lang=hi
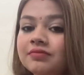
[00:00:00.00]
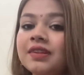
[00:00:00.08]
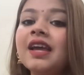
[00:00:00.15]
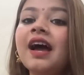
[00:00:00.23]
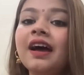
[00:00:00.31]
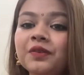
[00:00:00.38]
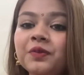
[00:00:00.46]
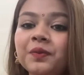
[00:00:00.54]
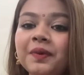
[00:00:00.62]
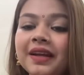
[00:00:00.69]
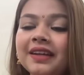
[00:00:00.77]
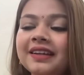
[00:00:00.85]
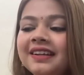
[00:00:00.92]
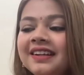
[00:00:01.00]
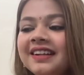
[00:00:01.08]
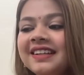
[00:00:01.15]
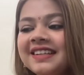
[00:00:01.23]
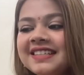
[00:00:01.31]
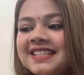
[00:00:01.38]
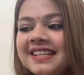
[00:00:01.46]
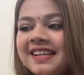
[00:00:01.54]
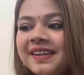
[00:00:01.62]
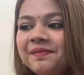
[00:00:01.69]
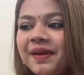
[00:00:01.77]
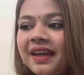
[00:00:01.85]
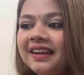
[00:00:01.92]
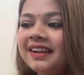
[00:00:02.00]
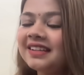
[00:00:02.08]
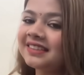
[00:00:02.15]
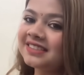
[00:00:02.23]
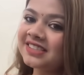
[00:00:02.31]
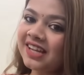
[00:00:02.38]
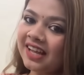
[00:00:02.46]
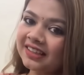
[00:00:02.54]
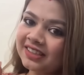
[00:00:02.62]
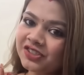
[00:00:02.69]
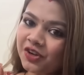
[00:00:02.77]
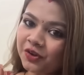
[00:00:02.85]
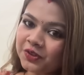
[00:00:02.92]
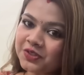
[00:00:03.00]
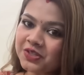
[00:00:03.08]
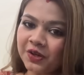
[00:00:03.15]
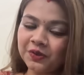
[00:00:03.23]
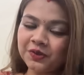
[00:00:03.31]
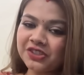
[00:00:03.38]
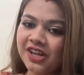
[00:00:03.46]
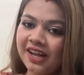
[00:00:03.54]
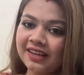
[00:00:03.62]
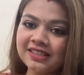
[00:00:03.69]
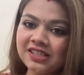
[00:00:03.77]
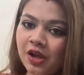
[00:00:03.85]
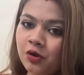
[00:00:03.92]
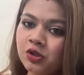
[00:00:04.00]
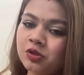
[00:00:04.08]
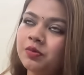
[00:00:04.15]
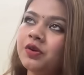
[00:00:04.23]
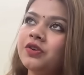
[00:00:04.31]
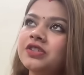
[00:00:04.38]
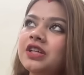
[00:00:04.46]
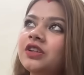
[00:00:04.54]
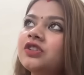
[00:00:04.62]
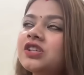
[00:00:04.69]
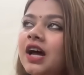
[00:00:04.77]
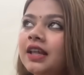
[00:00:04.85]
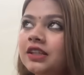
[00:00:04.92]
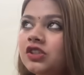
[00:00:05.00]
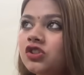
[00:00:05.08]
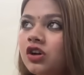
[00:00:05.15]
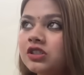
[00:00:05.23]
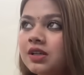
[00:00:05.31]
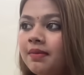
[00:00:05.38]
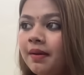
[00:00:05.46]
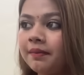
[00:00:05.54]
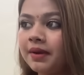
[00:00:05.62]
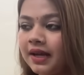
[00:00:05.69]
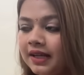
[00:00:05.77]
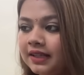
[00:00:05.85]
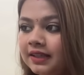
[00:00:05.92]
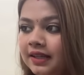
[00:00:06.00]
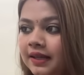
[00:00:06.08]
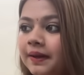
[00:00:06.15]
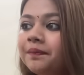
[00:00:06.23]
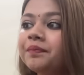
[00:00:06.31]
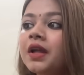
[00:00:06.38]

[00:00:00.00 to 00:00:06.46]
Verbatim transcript: क्या हूँ मैं इसलिए मैंने कहा चांदनी चौक तो ज़रूर जाना है चाहे कुछ भी हो जाए तो चांदनी चौक जब हम गए थे